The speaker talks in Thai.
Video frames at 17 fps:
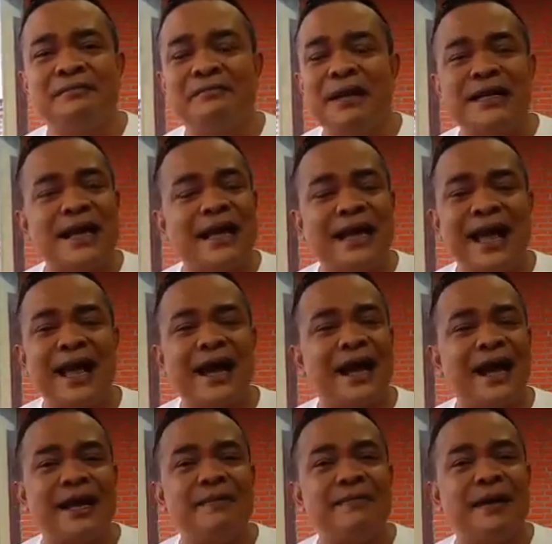ไม่ได้แก้
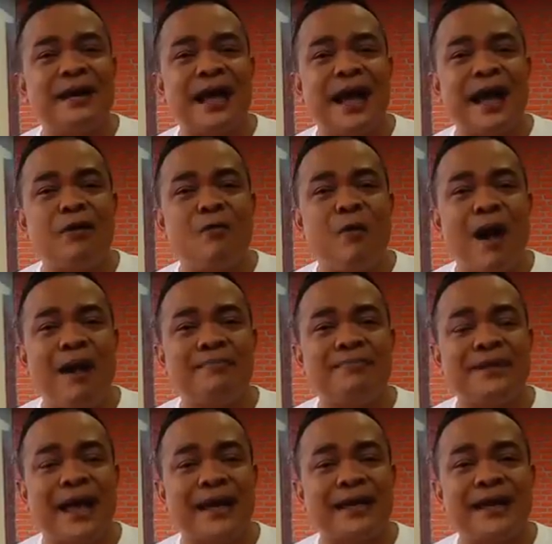ไขปัญหาความ
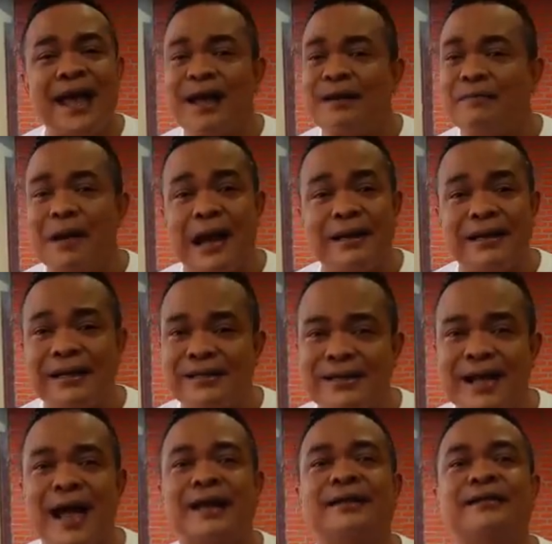แตกแยกภายใน
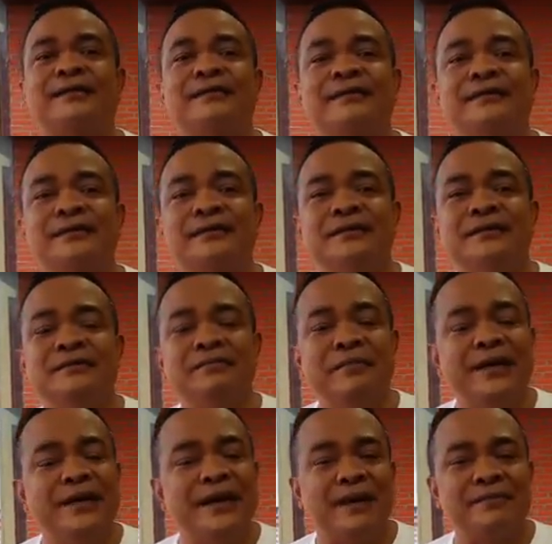ชาติ
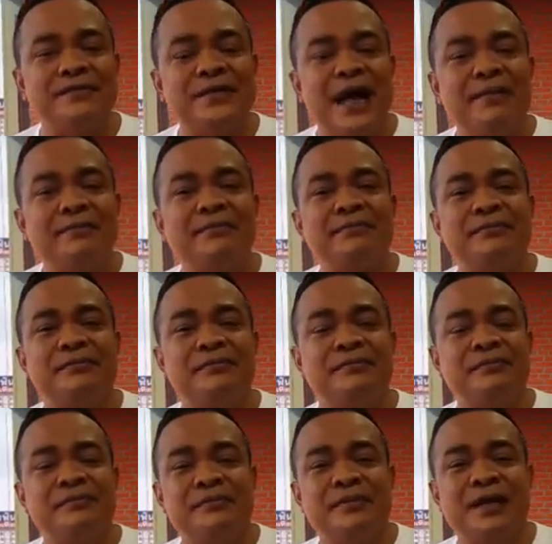มีหนำ
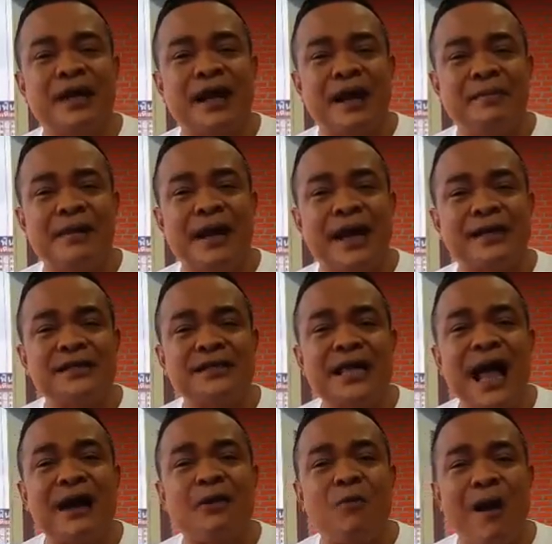ซ้ำกำลัง
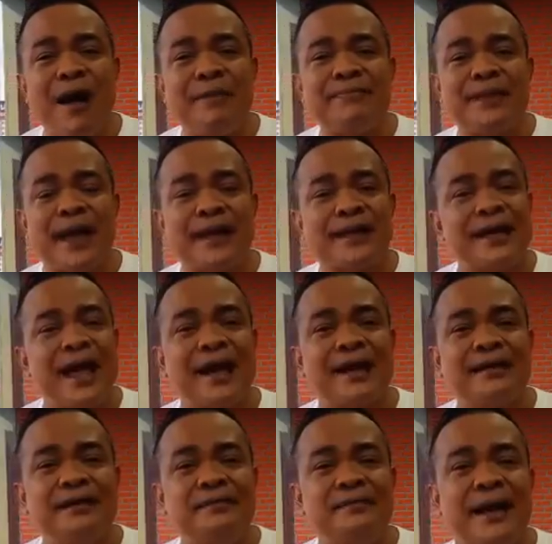สร้างความแตกแยก
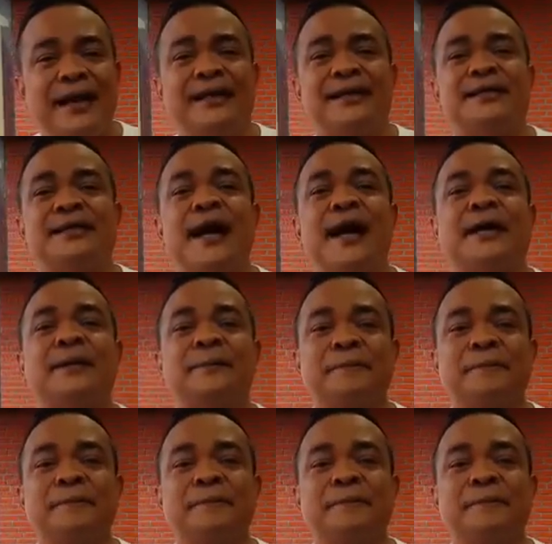ขึ้นภายในชาติ